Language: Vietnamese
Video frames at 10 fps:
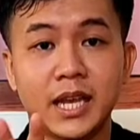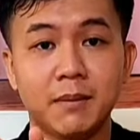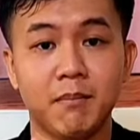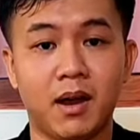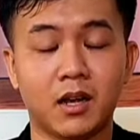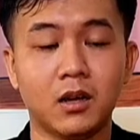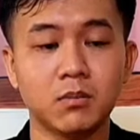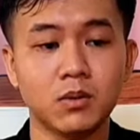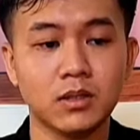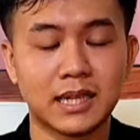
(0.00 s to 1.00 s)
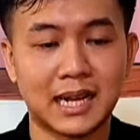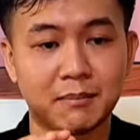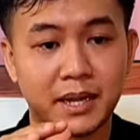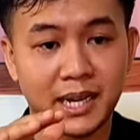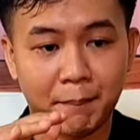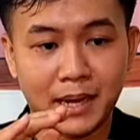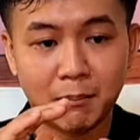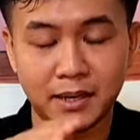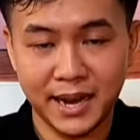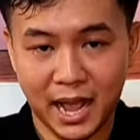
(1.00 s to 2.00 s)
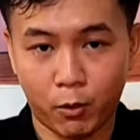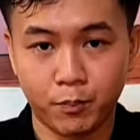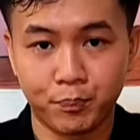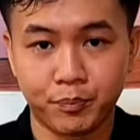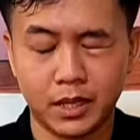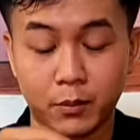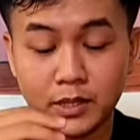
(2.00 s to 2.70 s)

quý vị mà có muốn đang bị gặp căn bệnh nào